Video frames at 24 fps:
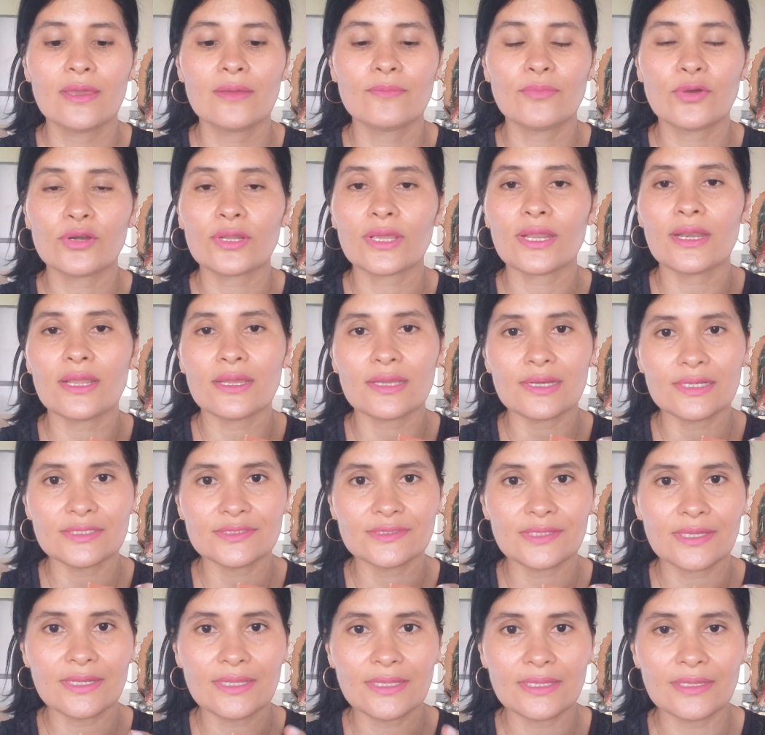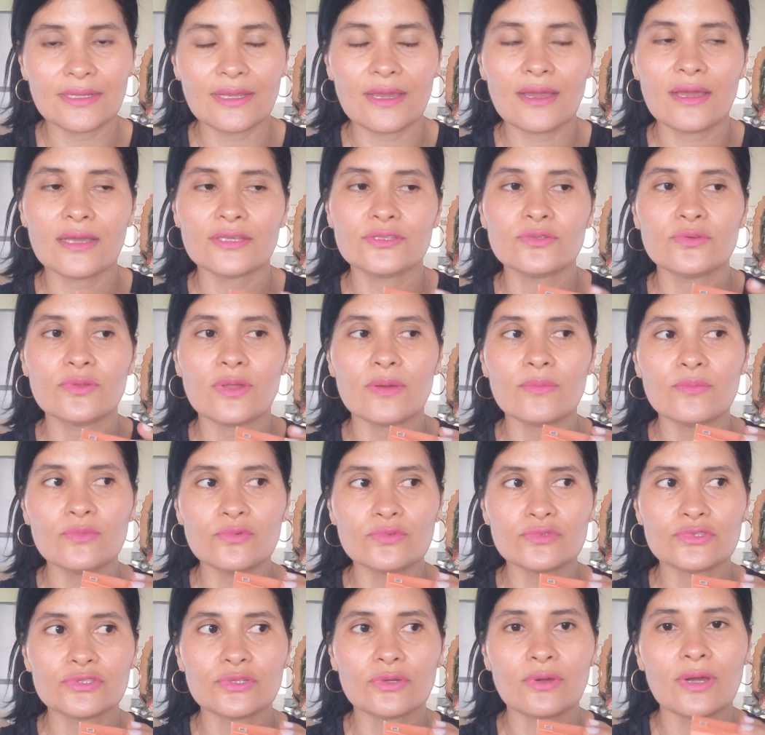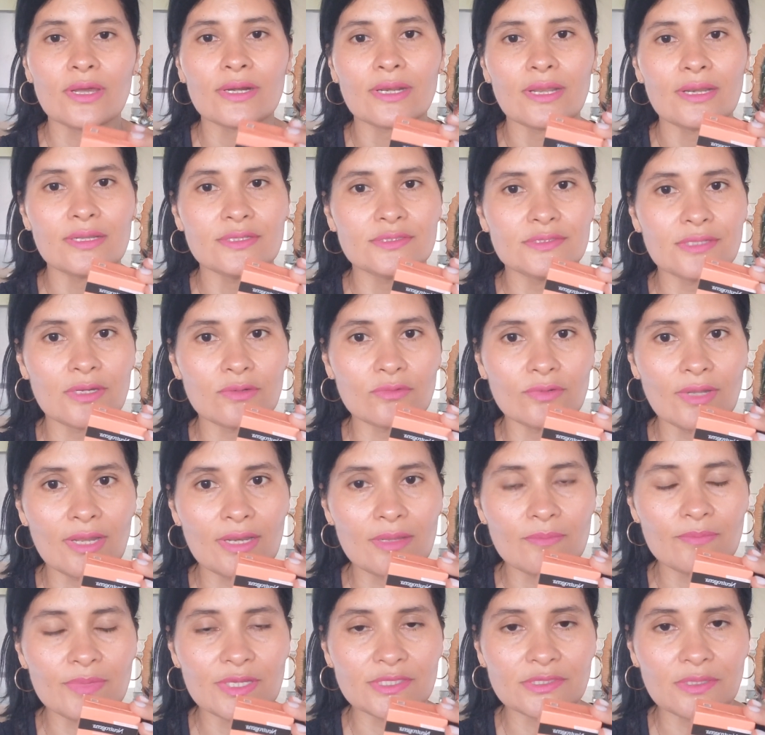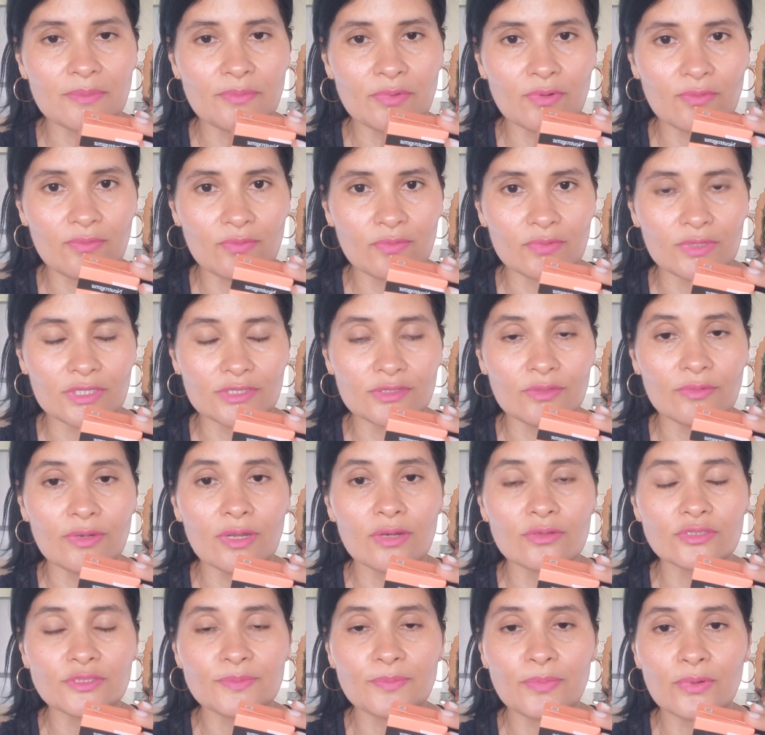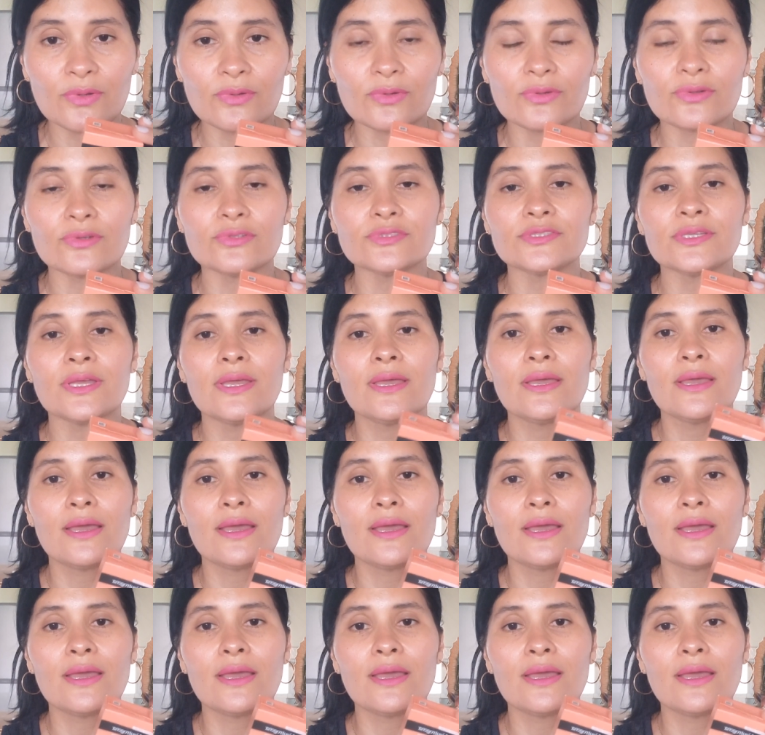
porque la glicerina ayuda mucho a realizar una limpieza profunda sobre los poros,